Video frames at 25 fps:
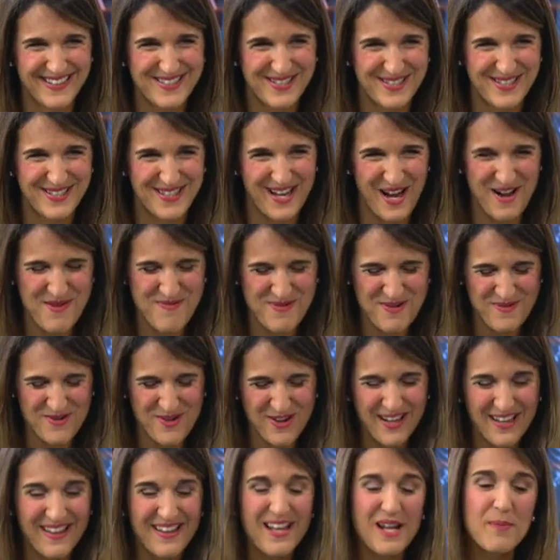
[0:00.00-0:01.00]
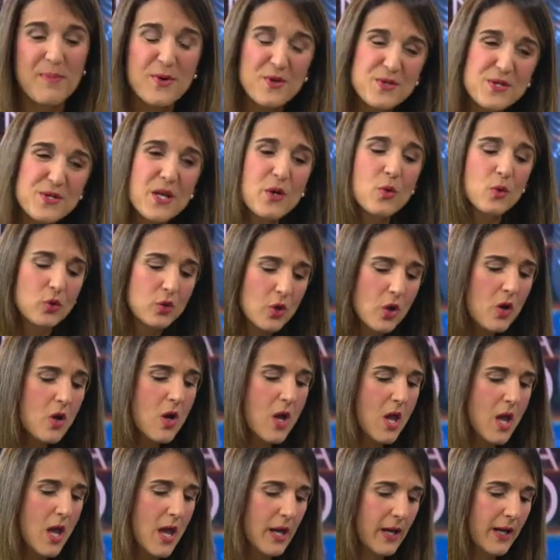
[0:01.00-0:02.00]
eso sería lo primero que le diría, pero segundo,
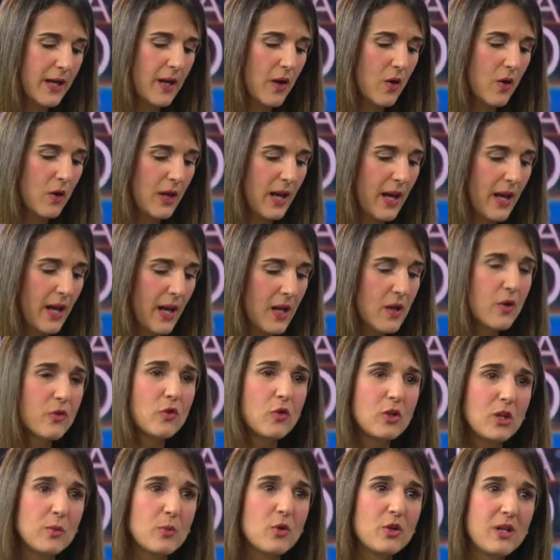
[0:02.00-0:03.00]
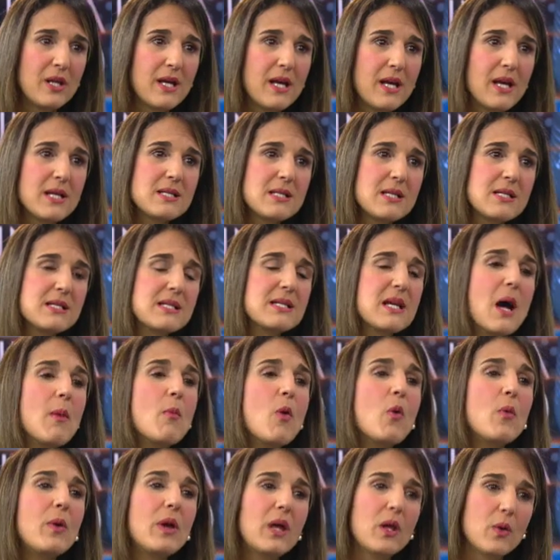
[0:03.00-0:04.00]
creo que en los últimos días se ha
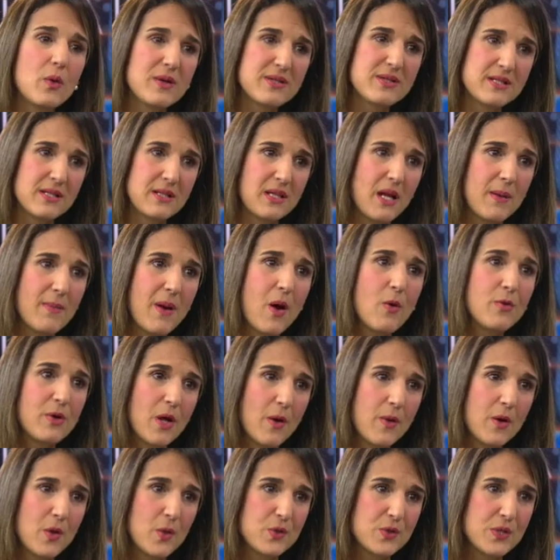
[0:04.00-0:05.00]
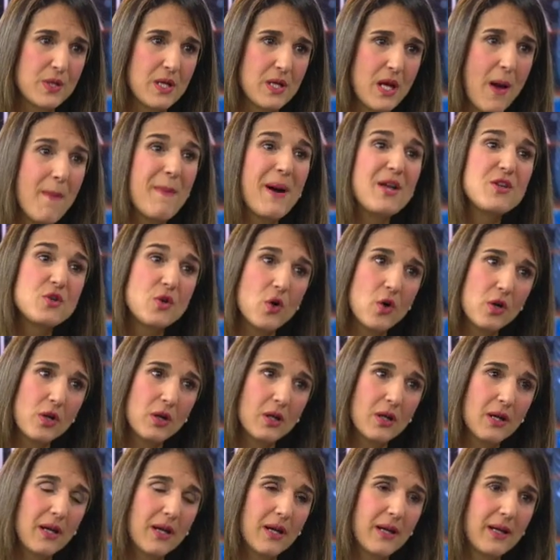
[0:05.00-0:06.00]
movido este tema a una velocidad mayor
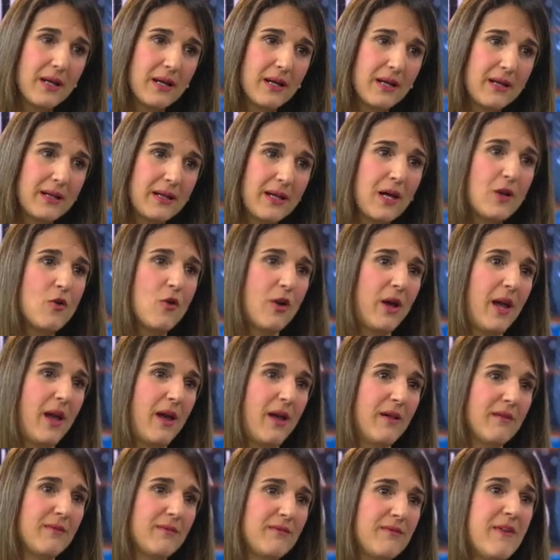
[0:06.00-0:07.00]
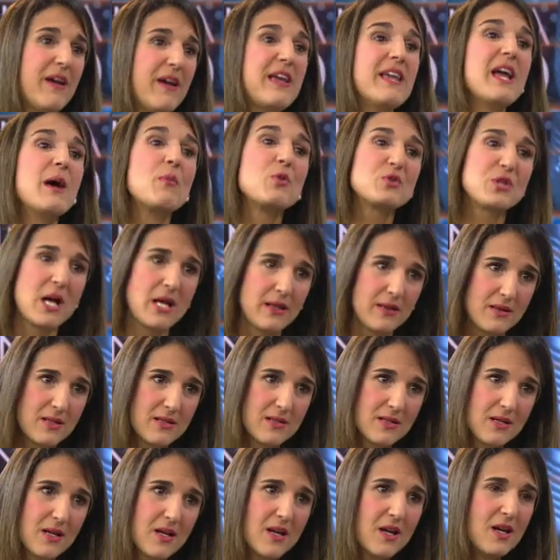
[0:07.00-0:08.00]
que lo que veíamos
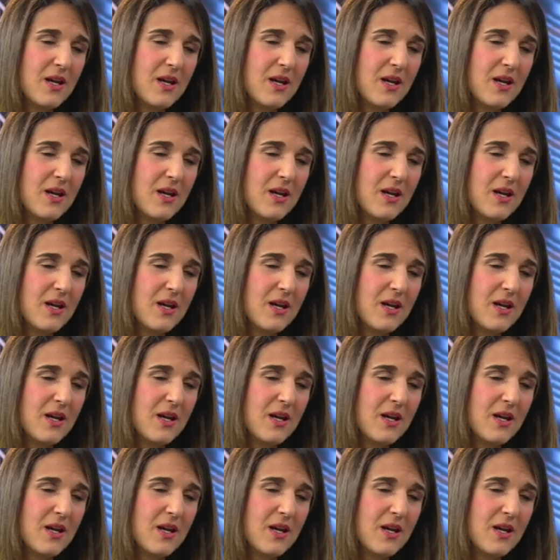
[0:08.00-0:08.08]
antes